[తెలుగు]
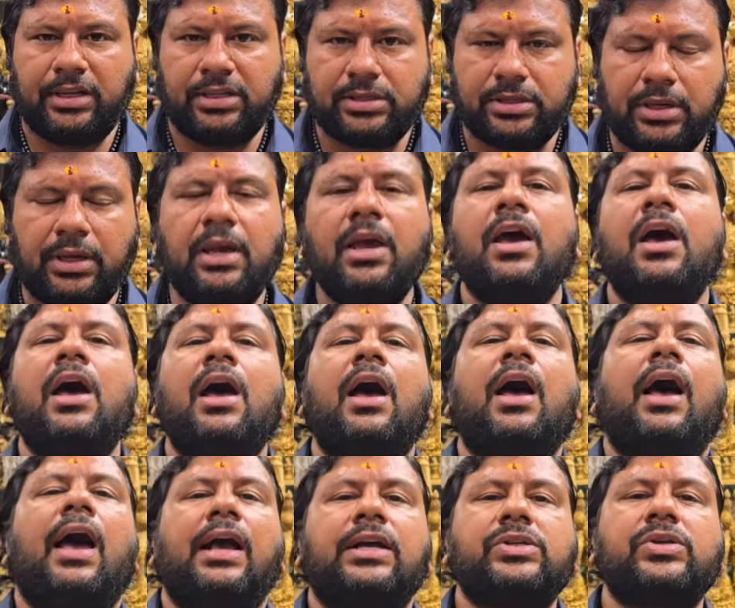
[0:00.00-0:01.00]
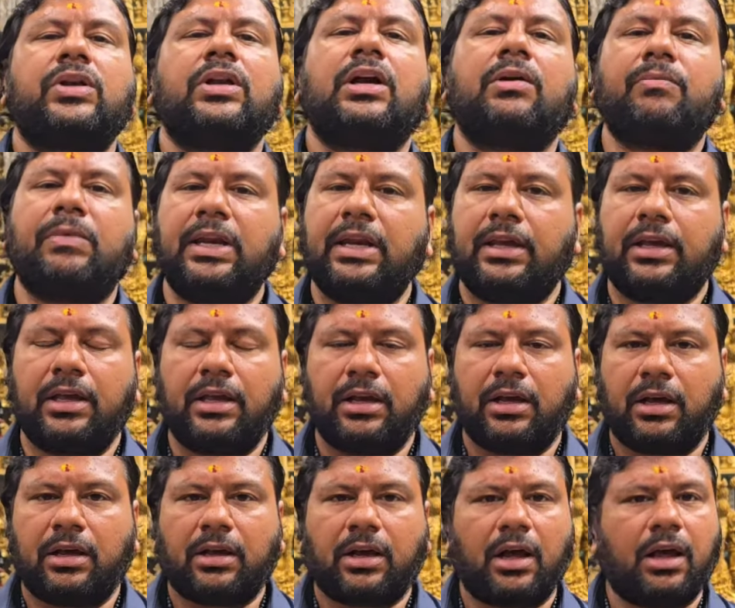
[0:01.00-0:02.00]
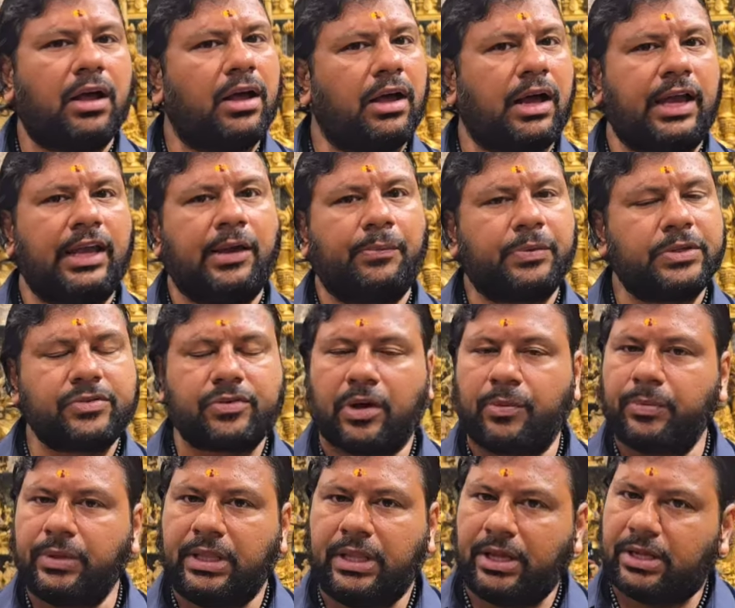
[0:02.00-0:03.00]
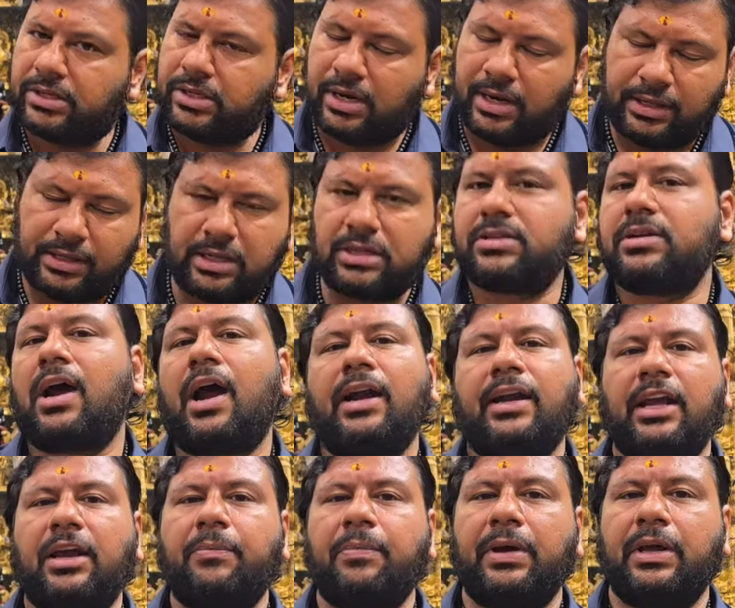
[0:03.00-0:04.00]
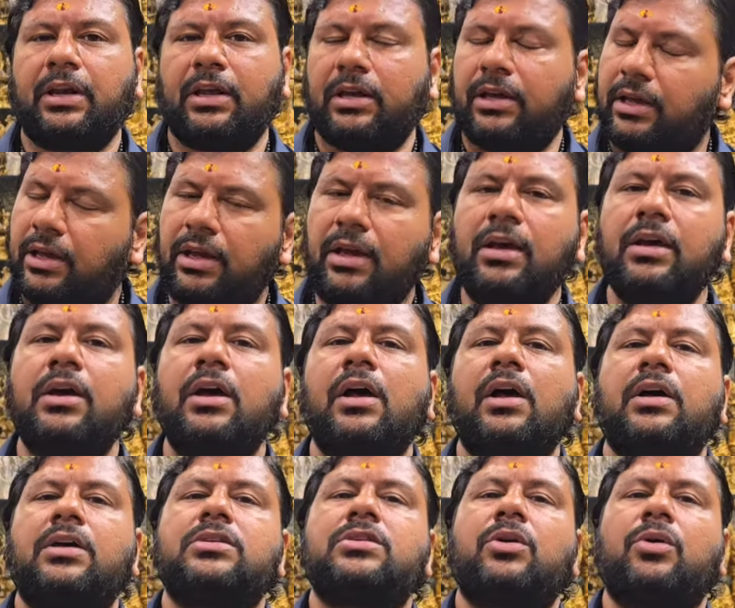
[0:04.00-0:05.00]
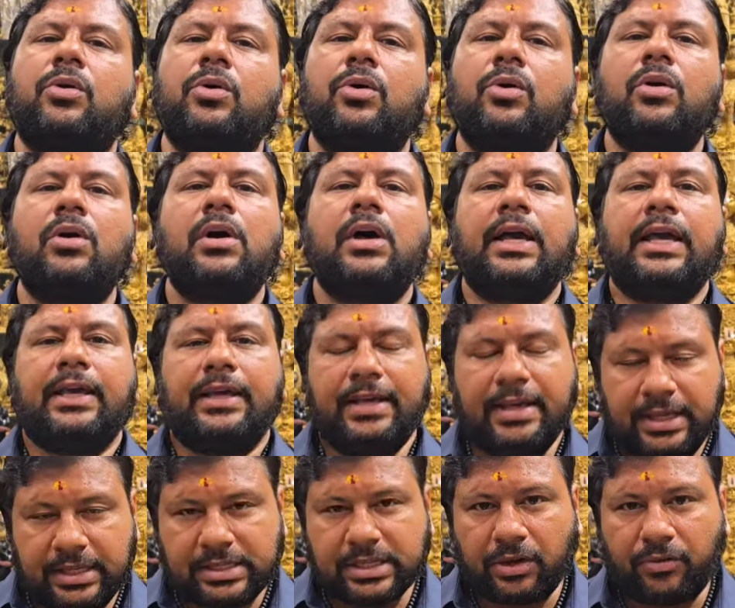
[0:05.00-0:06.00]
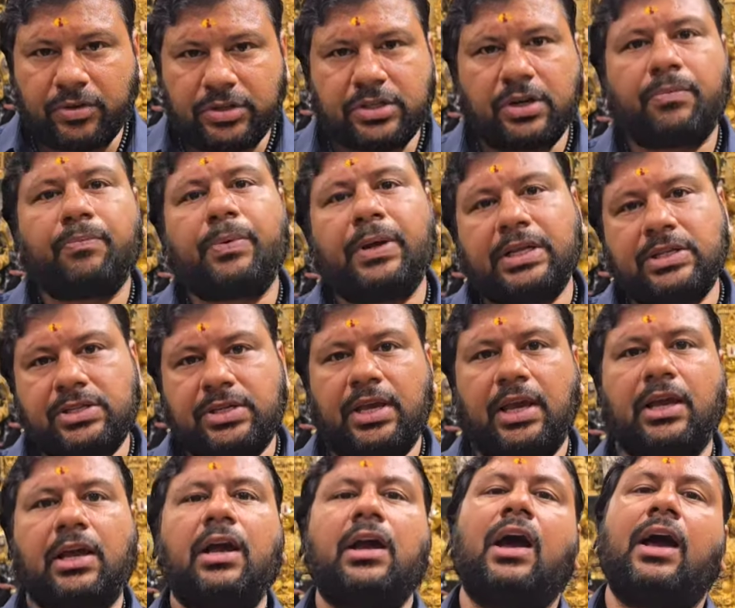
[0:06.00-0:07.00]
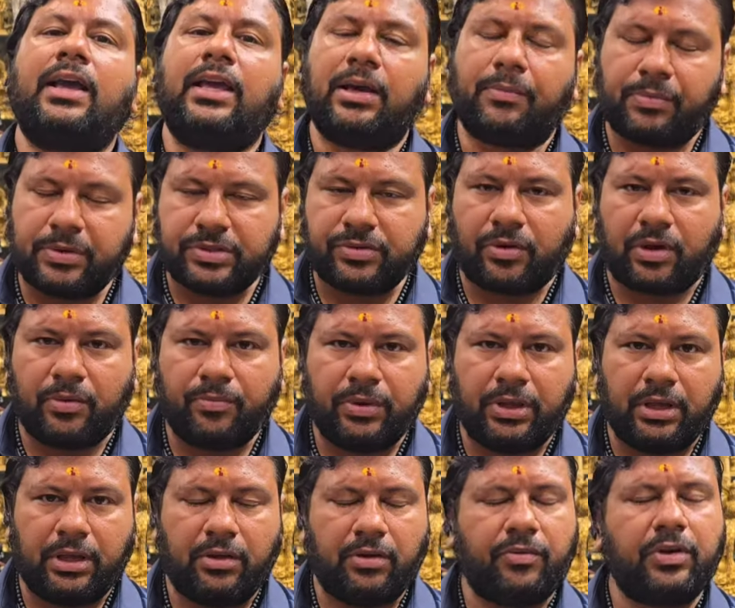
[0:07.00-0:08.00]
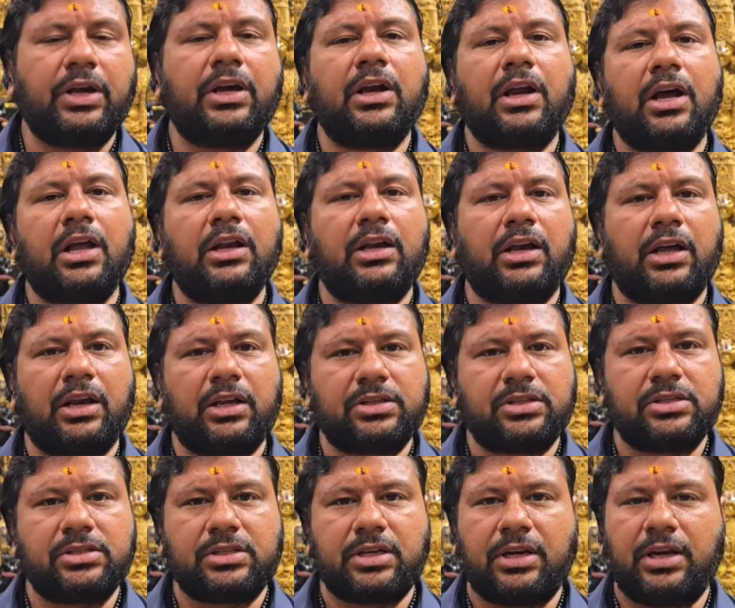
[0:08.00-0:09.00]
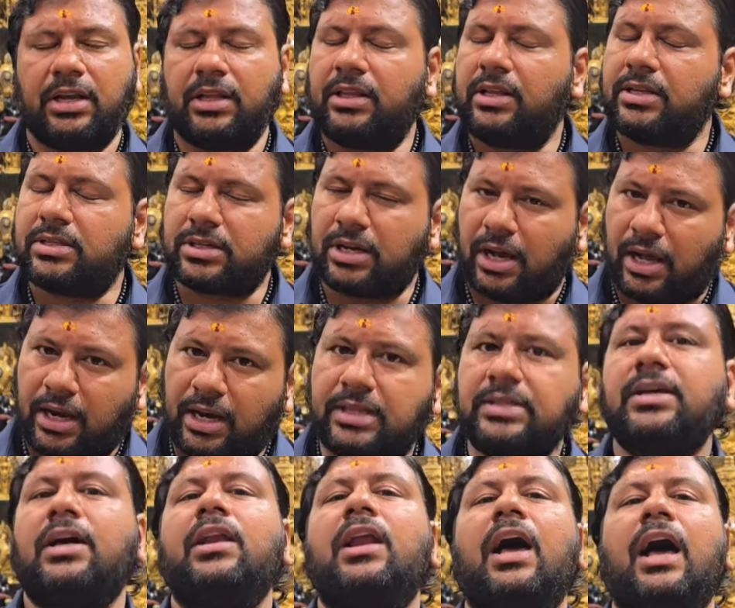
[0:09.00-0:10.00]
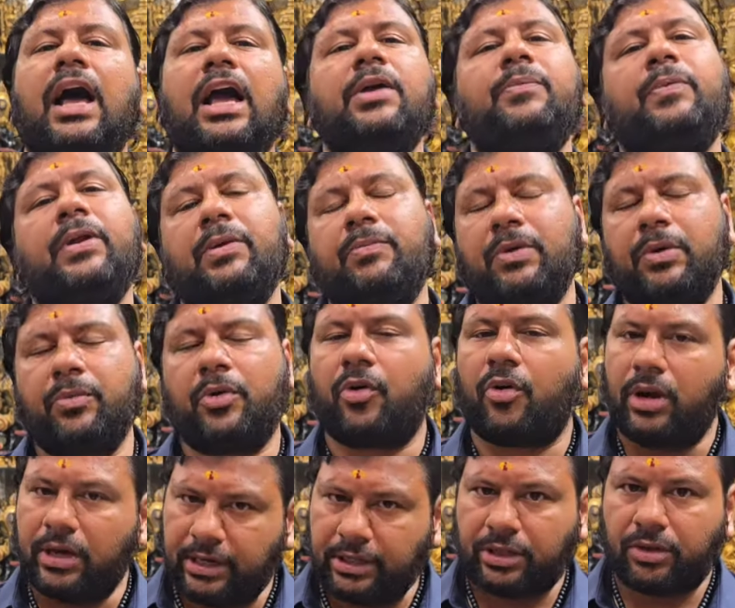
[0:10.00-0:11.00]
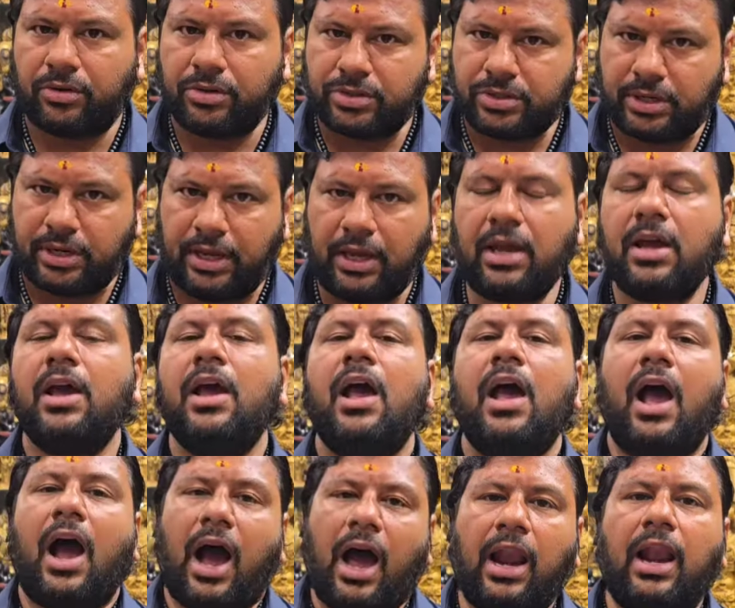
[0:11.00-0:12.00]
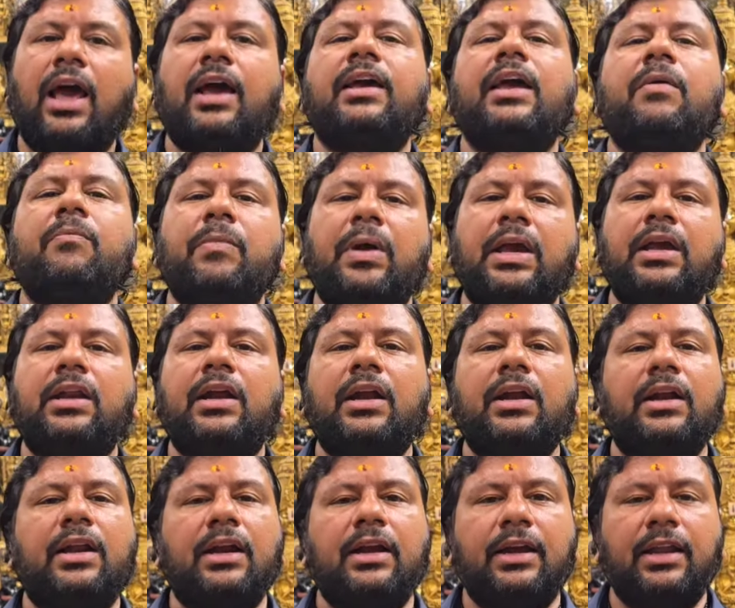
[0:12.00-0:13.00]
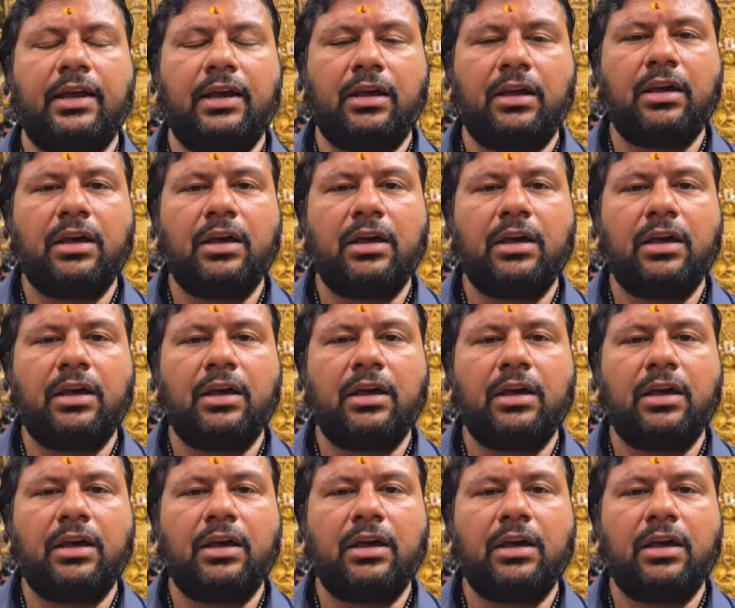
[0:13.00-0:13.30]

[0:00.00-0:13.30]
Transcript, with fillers: నుంచి యాక్చువల్గా మనకి ఇంకా అయ్యప్ప స్వామి దీక్షలు అయితే స్టార్ట్ అయిపోయినాయి సో ఈ సంవత్సరం ప్రత్యేకంగా అయ్యప్ప స్వామి విగ్రహాల కలెక్షన్స్ అనేది చాలా చాలా హై ప్రీమియం క్వాలిటీతో వచ్చినాయి అలాగే మెయిన్ ఏంటంటే